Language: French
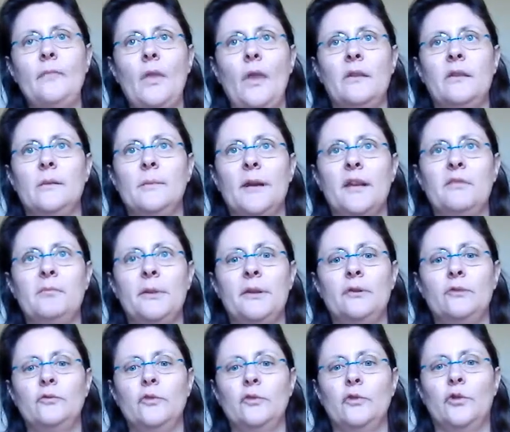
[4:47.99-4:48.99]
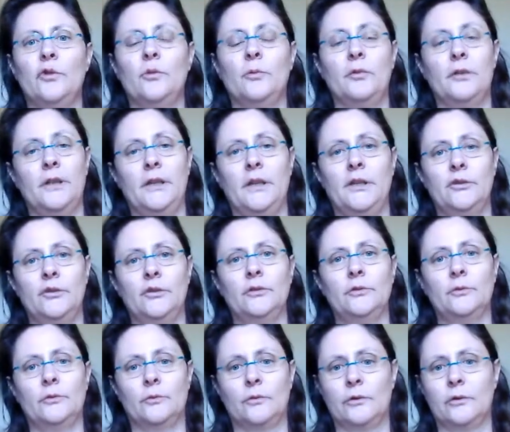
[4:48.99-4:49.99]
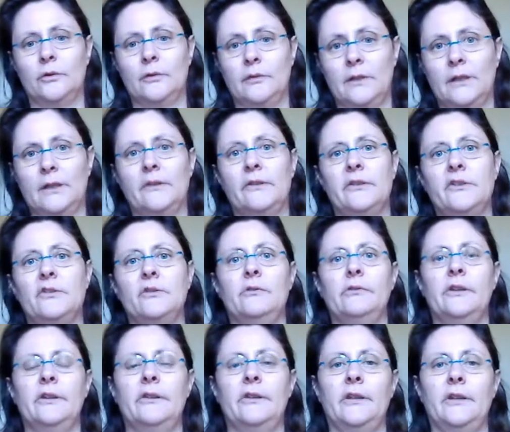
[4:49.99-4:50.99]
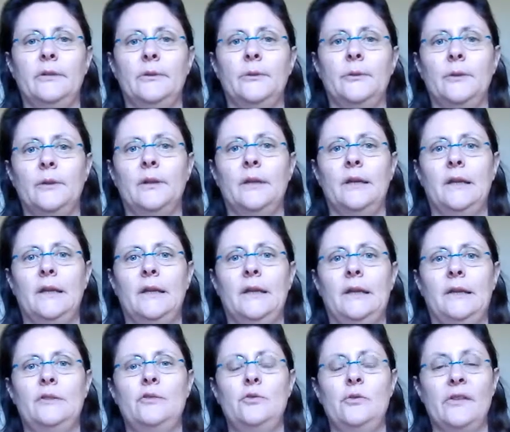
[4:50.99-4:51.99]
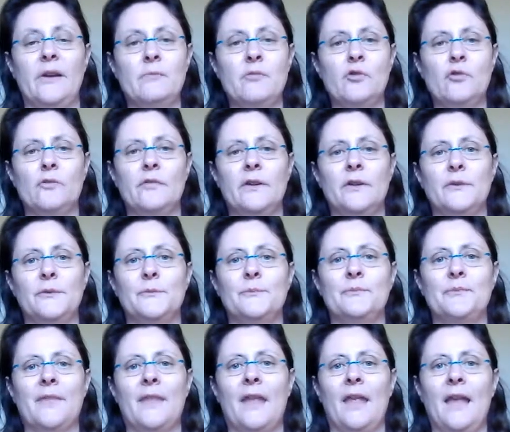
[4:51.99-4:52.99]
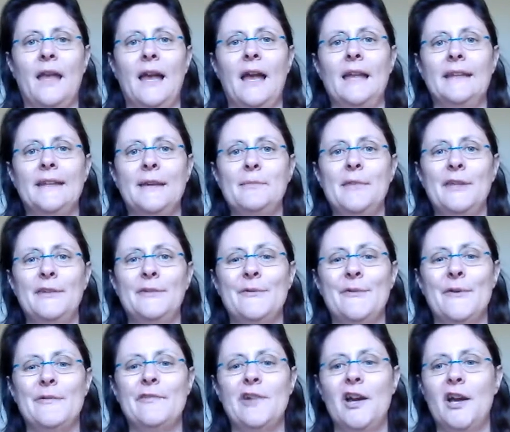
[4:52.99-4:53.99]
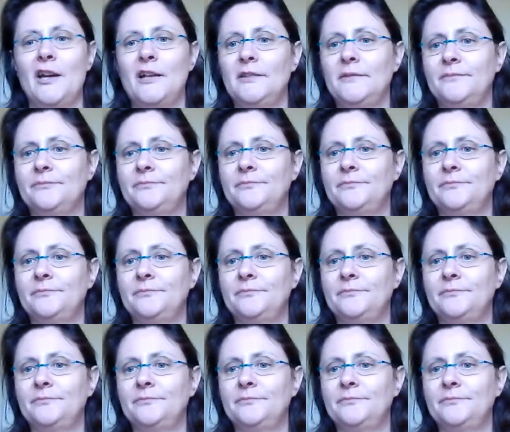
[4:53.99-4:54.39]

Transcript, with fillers: Ça m'arrive pas souvent de recommander des gens, donc voilà, si je le fais, c'est que je suis vraiment convaincue. À très bientôt, au revoir.